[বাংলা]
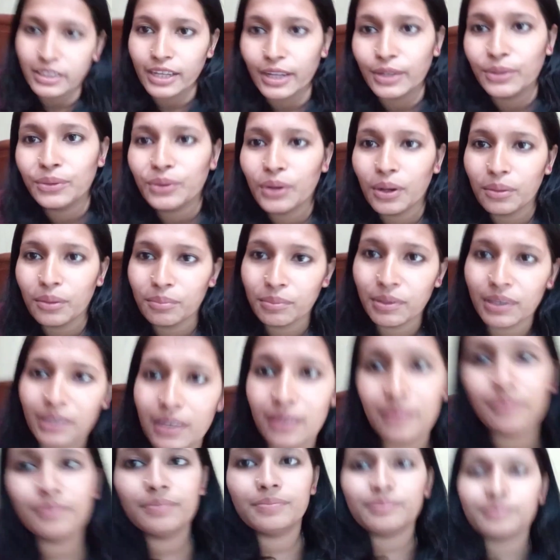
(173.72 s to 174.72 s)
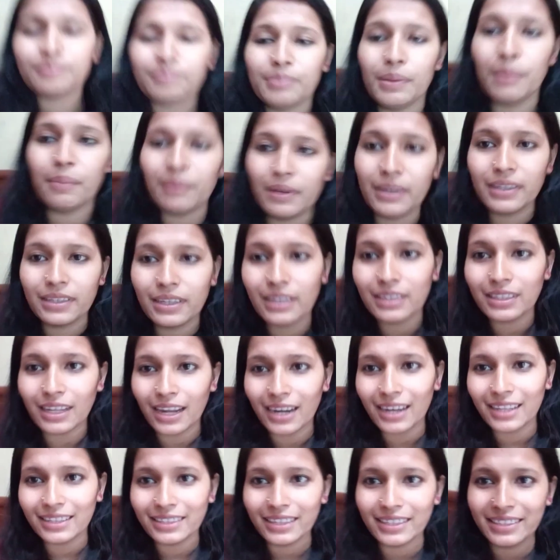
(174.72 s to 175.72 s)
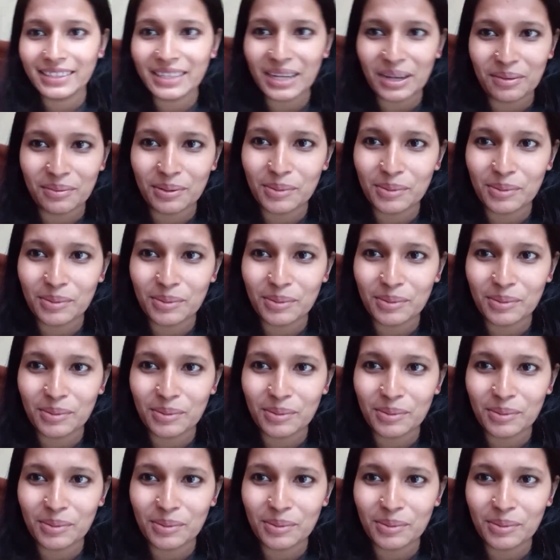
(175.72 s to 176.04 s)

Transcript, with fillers: যেন আমি পেমেন্টটা তাড়াতাড়ি